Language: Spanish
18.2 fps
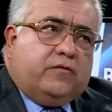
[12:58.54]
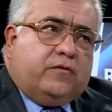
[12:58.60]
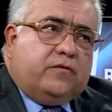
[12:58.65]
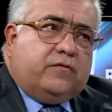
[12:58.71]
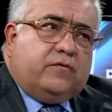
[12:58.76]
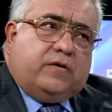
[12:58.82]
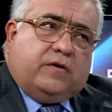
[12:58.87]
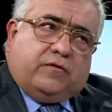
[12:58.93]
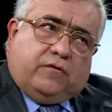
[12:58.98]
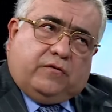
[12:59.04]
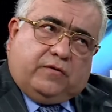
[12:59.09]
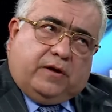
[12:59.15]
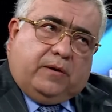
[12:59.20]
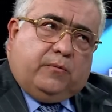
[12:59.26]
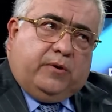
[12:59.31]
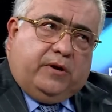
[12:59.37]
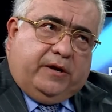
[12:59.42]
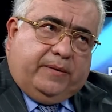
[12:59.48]
es una sociedad
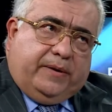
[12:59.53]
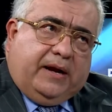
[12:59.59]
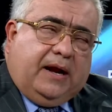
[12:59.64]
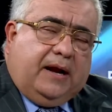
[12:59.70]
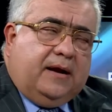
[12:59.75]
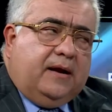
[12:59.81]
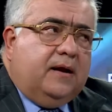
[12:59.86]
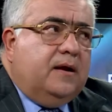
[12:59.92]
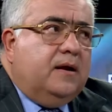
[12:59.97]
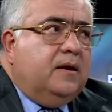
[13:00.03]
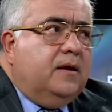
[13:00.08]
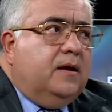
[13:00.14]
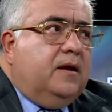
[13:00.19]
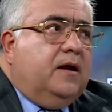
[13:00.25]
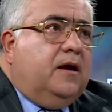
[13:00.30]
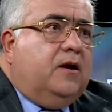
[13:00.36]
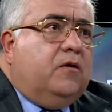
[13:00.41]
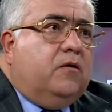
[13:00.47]
muy liberal.
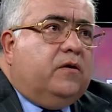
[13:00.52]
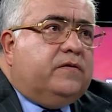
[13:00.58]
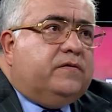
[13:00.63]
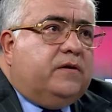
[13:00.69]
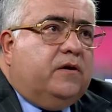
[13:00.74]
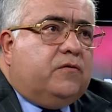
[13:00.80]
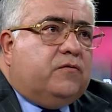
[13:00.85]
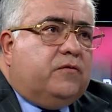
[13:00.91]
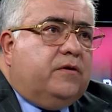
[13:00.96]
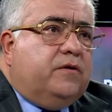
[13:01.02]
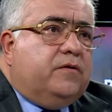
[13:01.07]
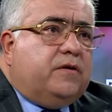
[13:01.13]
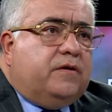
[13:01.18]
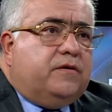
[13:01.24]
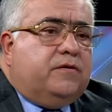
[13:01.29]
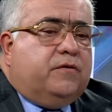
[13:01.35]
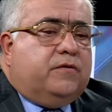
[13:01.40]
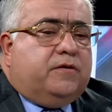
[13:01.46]
Lo que Estados Unidos
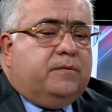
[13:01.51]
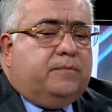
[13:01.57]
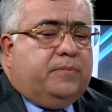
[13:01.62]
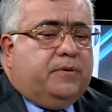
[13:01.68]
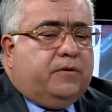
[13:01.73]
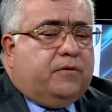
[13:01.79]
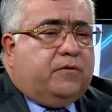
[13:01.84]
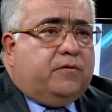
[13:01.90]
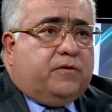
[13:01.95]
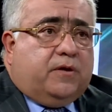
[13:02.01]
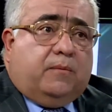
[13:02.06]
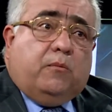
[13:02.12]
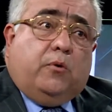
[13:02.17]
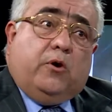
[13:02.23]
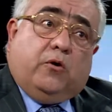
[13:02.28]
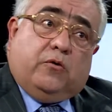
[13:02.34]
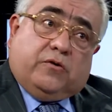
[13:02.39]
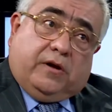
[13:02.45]
ha sido siempre una sociedad
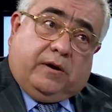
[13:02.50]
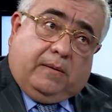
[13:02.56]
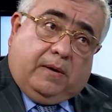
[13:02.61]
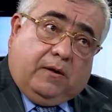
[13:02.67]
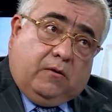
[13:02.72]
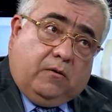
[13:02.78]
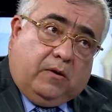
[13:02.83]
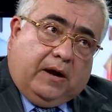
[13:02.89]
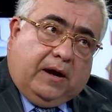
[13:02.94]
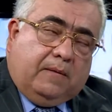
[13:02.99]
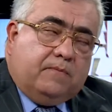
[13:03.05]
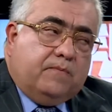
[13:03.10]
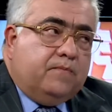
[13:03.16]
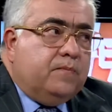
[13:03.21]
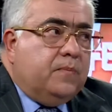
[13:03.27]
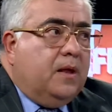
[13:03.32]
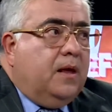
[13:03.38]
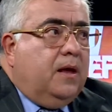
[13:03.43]
muy conservadora.
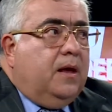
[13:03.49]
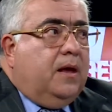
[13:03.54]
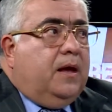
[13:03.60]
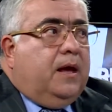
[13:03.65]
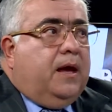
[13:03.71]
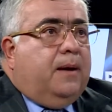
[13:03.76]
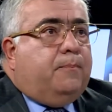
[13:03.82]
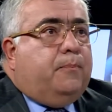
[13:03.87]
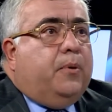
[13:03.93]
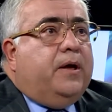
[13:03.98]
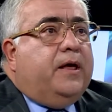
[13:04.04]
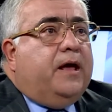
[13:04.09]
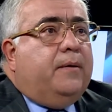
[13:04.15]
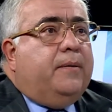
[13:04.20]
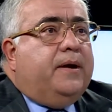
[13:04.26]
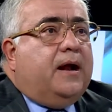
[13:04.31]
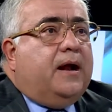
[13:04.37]
Puede haber